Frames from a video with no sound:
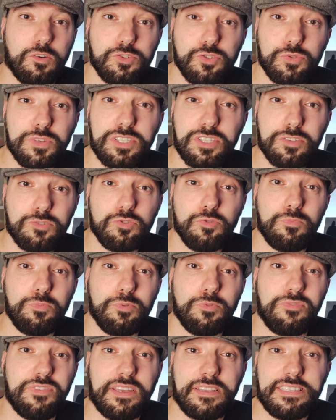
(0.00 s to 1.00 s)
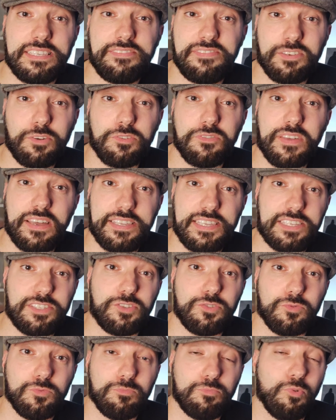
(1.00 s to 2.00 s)
Ensuite, tu peux faire différentes
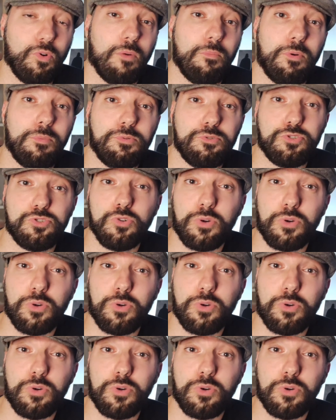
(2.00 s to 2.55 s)
variations pour un peu plus